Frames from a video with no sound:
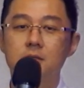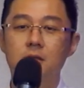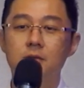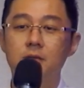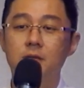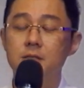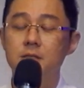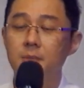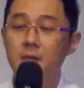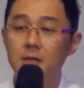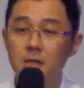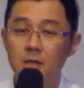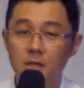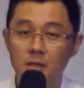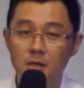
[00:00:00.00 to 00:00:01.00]
到底要怎么样
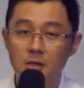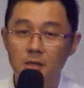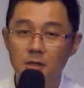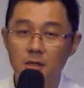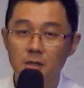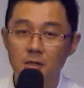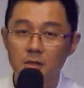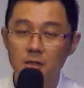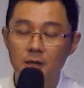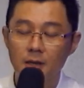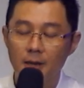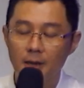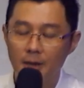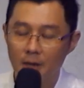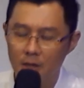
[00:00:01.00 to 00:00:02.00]
呢？她
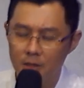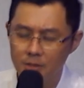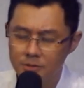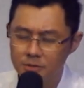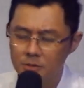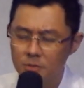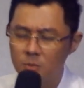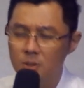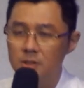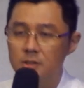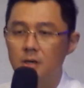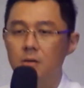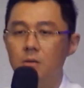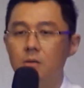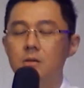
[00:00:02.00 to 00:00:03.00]
还是回
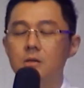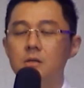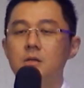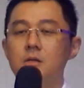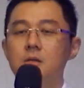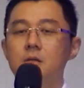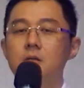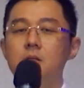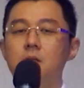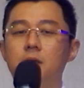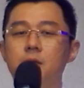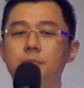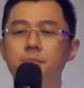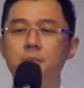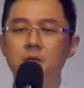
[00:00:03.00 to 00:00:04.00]
到她
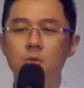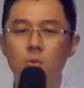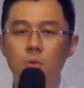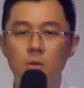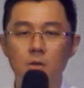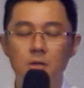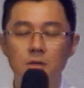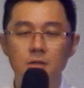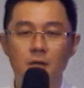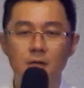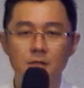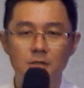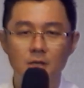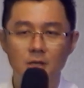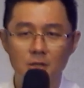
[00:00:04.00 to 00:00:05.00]
的迷惑，
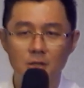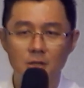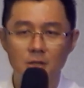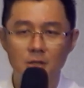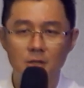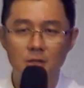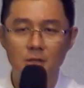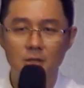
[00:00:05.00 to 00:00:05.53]
她的疼痛。